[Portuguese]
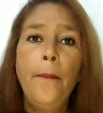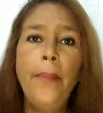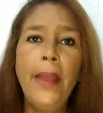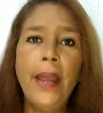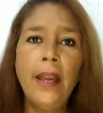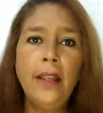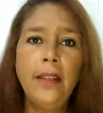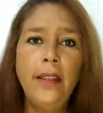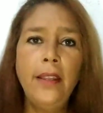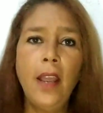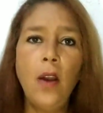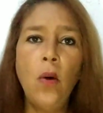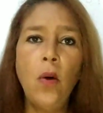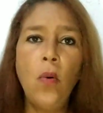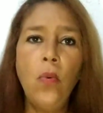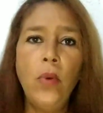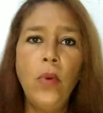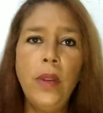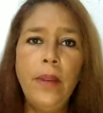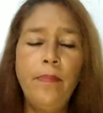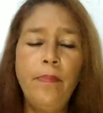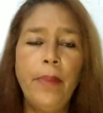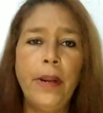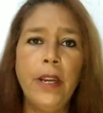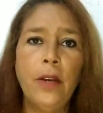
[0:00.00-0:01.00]
Perdeu
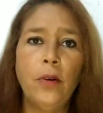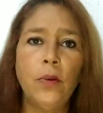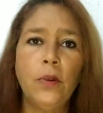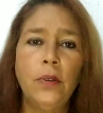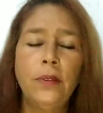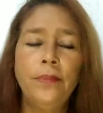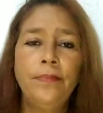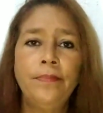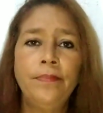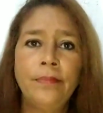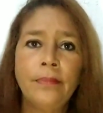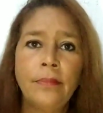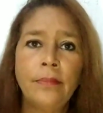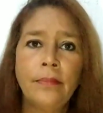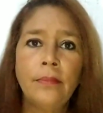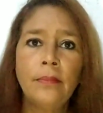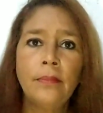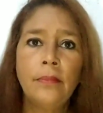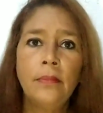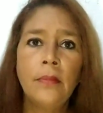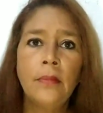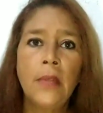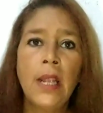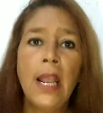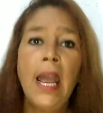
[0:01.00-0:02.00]
o emprego.
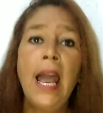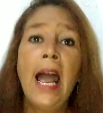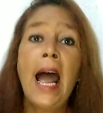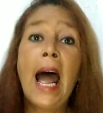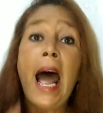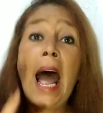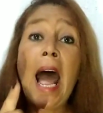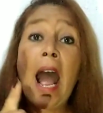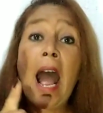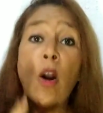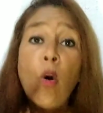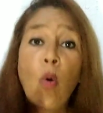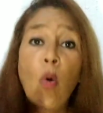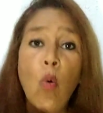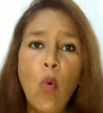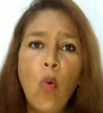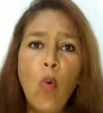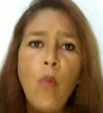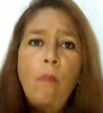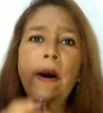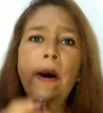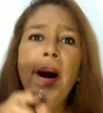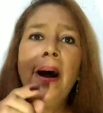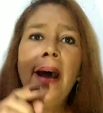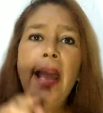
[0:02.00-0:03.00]
A
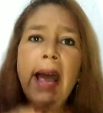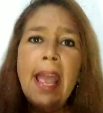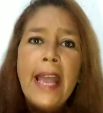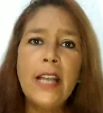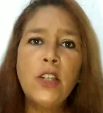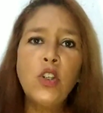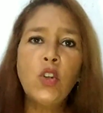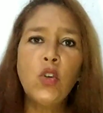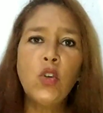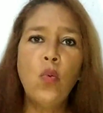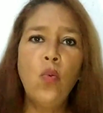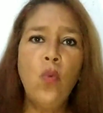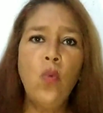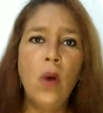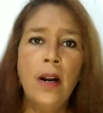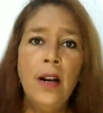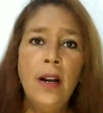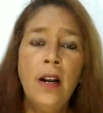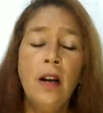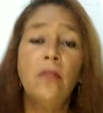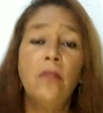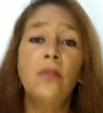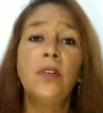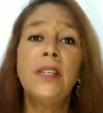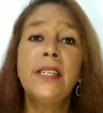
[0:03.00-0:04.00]
culpa é sua.
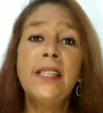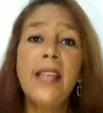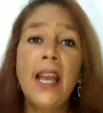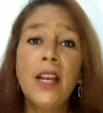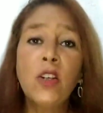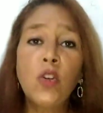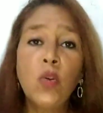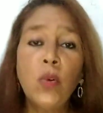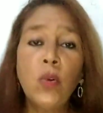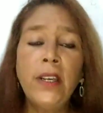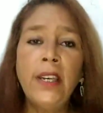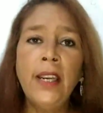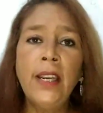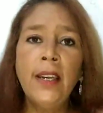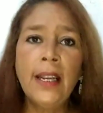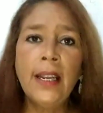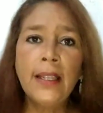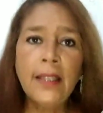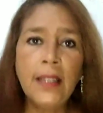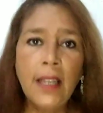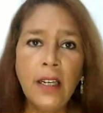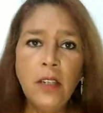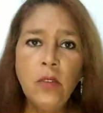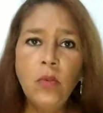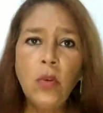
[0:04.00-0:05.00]
Você azucrina
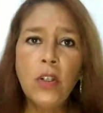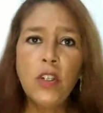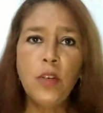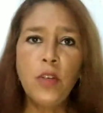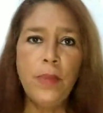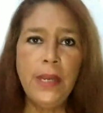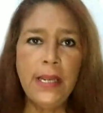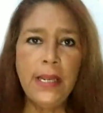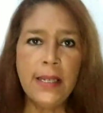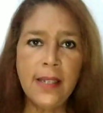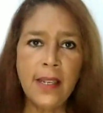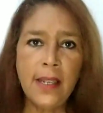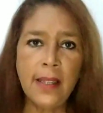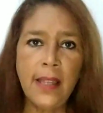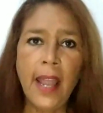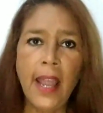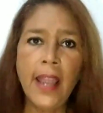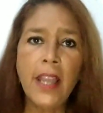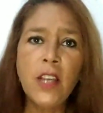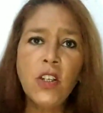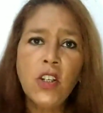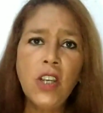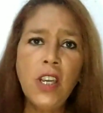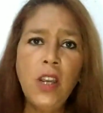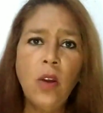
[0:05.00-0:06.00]
tanto as minhas
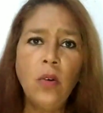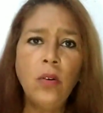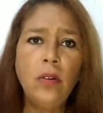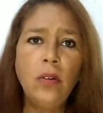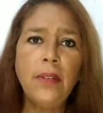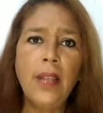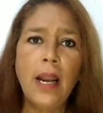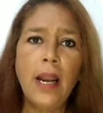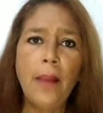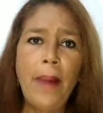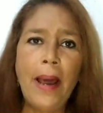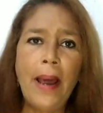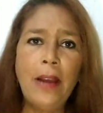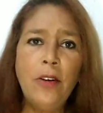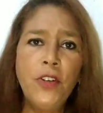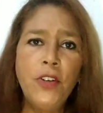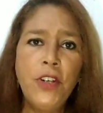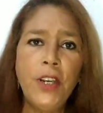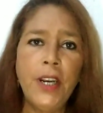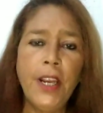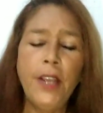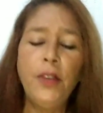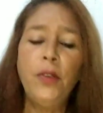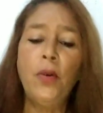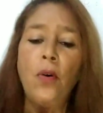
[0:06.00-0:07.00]
ideias que eu não trabalho
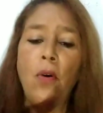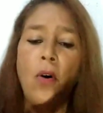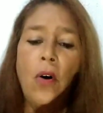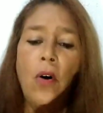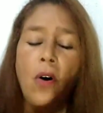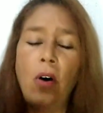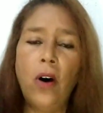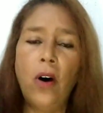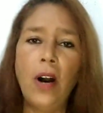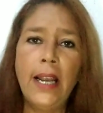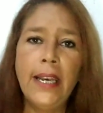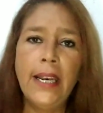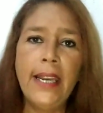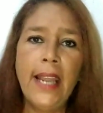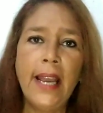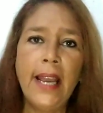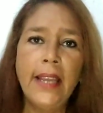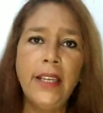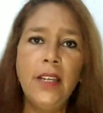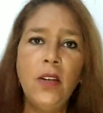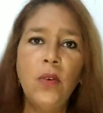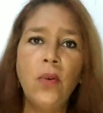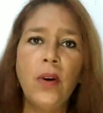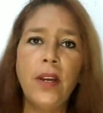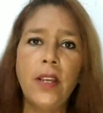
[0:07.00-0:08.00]
direito. Olha
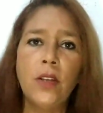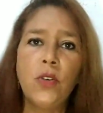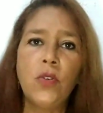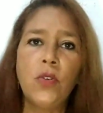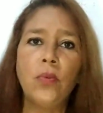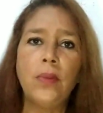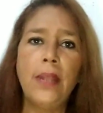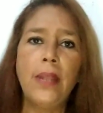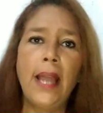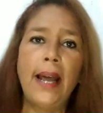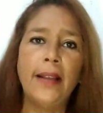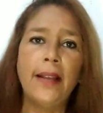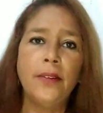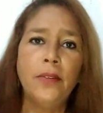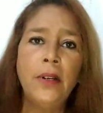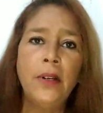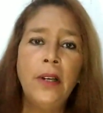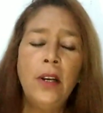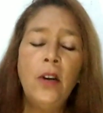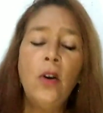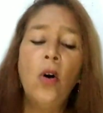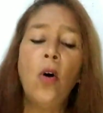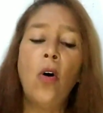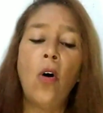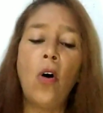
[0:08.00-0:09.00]
aí o resultado.
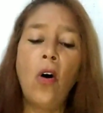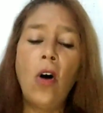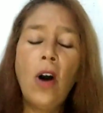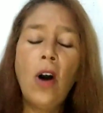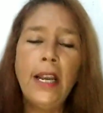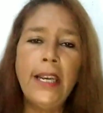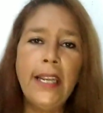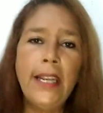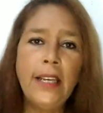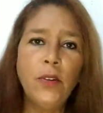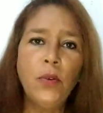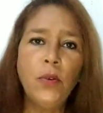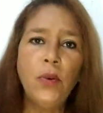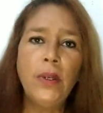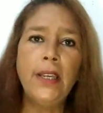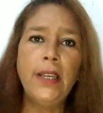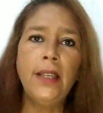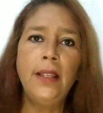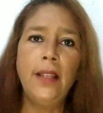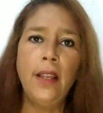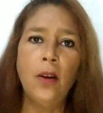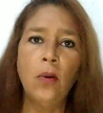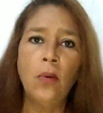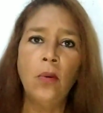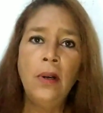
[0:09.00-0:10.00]
Olha no
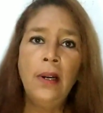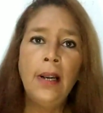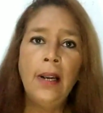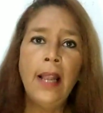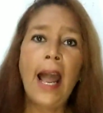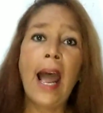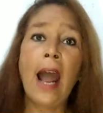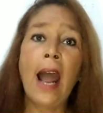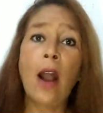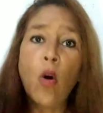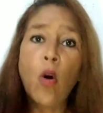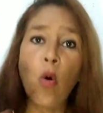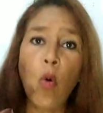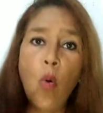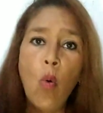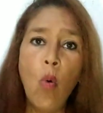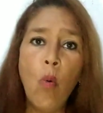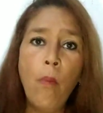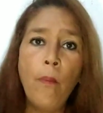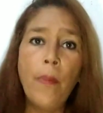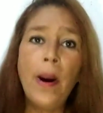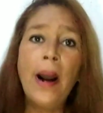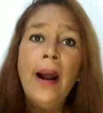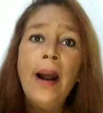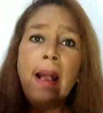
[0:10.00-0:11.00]
que deu. A
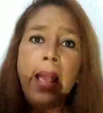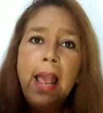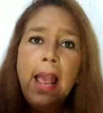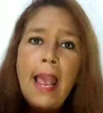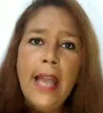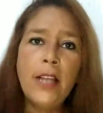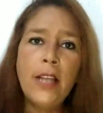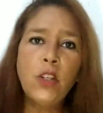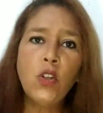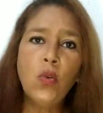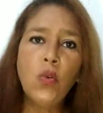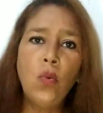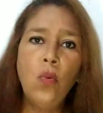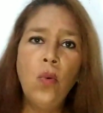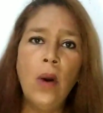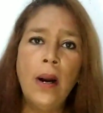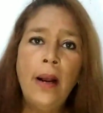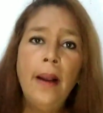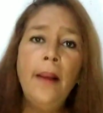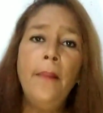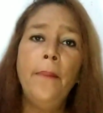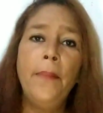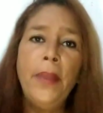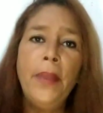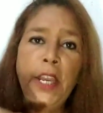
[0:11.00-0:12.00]
culpa é
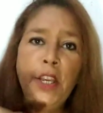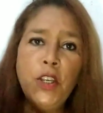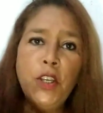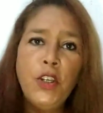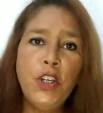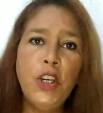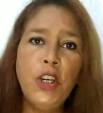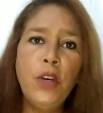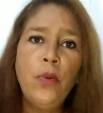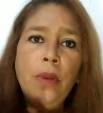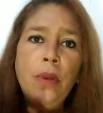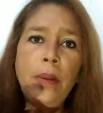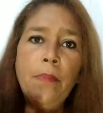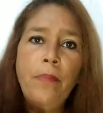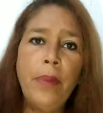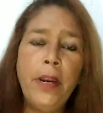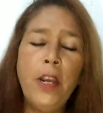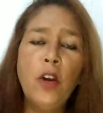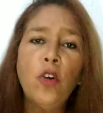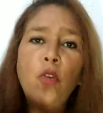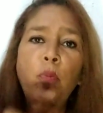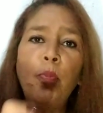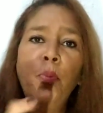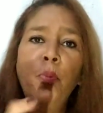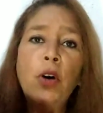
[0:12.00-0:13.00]
sua. Perdi o
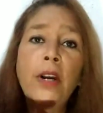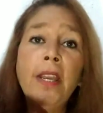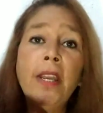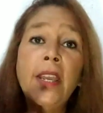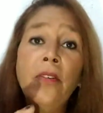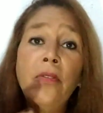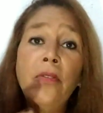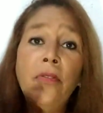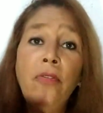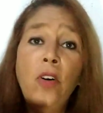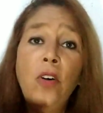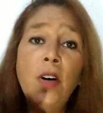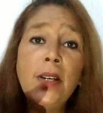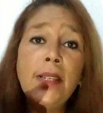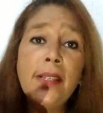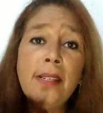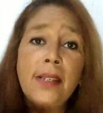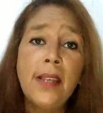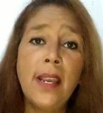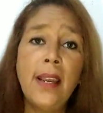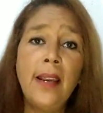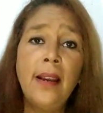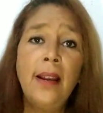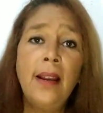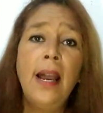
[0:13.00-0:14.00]
emprego porque
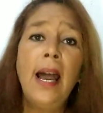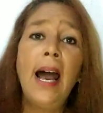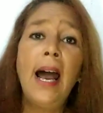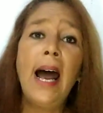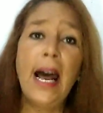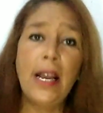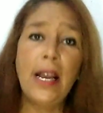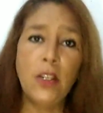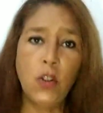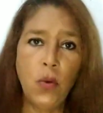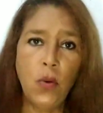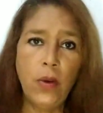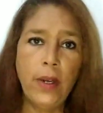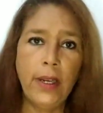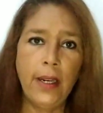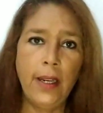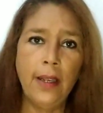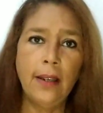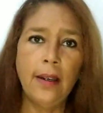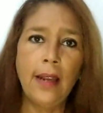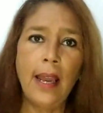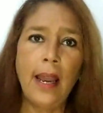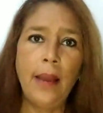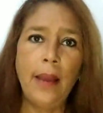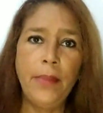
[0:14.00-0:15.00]
você
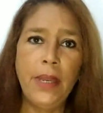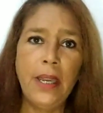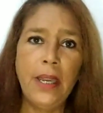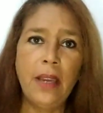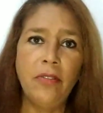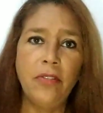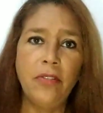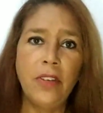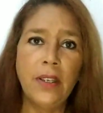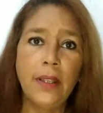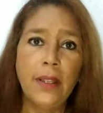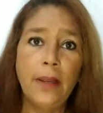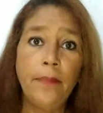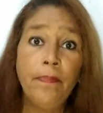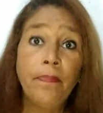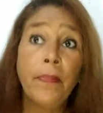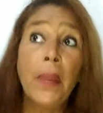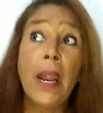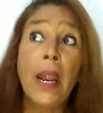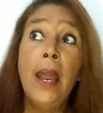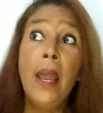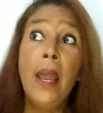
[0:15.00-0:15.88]
azucrina a minha vida.